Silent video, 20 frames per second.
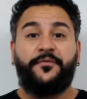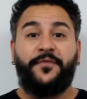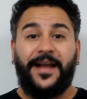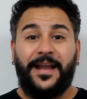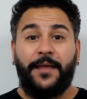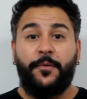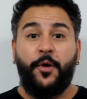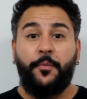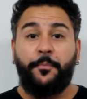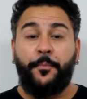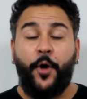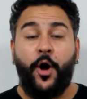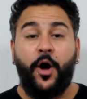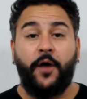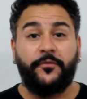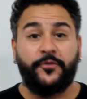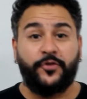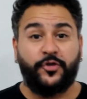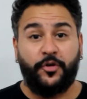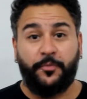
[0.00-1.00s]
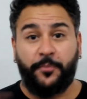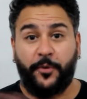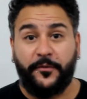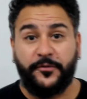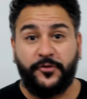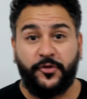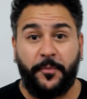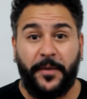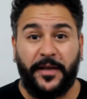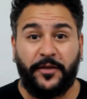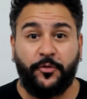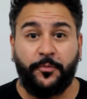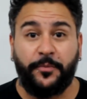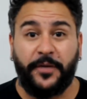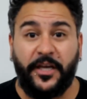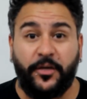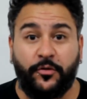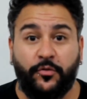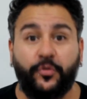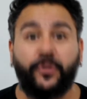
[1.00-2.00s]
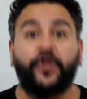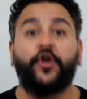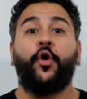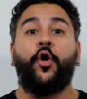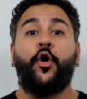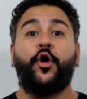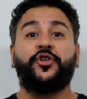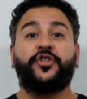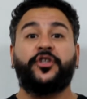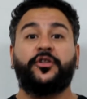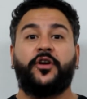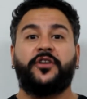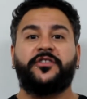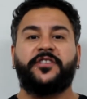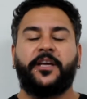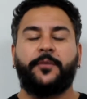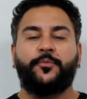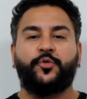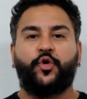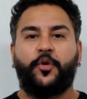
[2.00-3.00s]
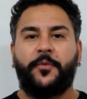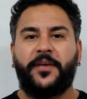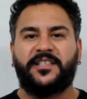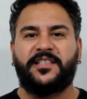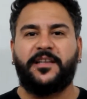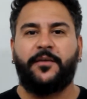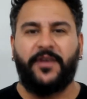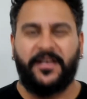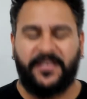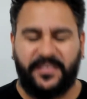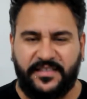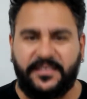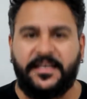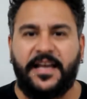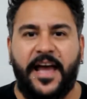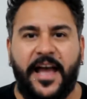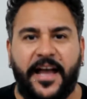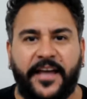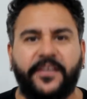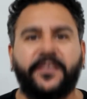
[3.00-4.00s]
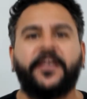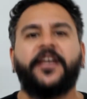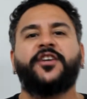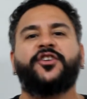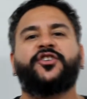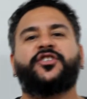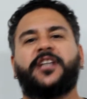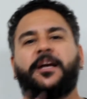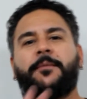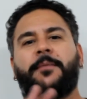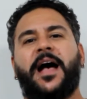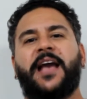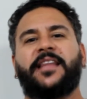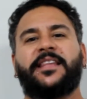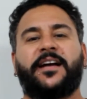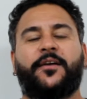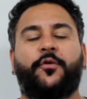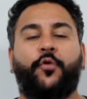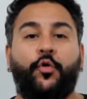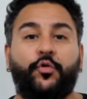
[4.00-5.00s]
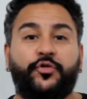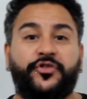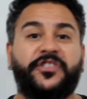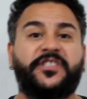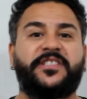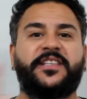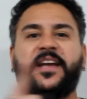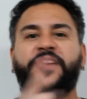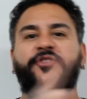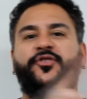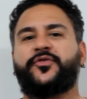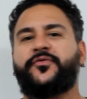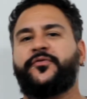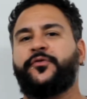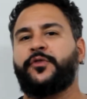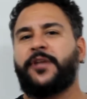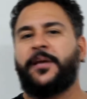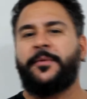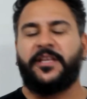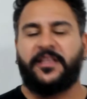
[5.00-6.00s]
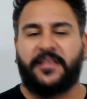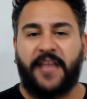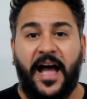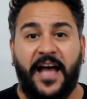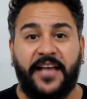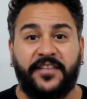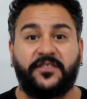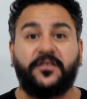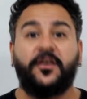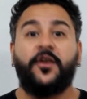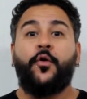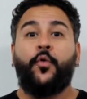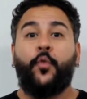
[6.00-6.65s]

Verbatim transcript: Fala meu povo, sou o professor Beto Brito e hoje nós iremos começar uma série chamada Conceitos Fundamentais.